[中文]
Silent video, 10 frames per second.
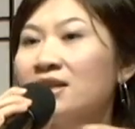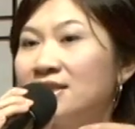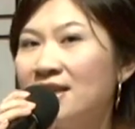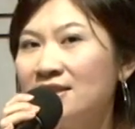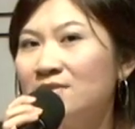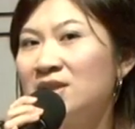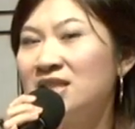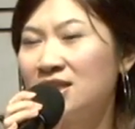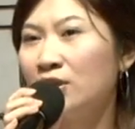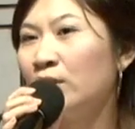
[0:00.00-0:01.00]
道你在这边
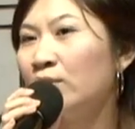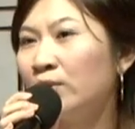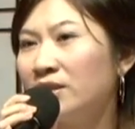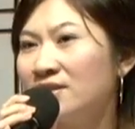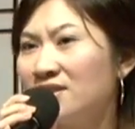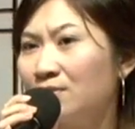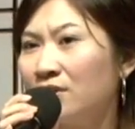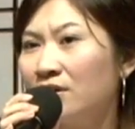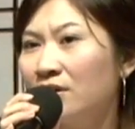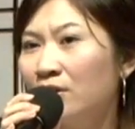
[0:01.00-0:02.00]
今天会获得什
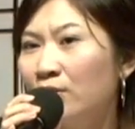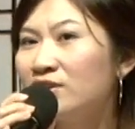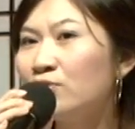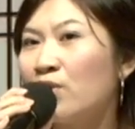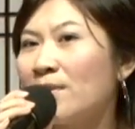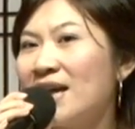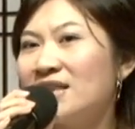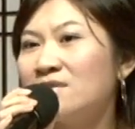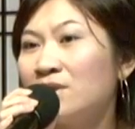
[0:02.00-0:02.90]
么，或是我们来这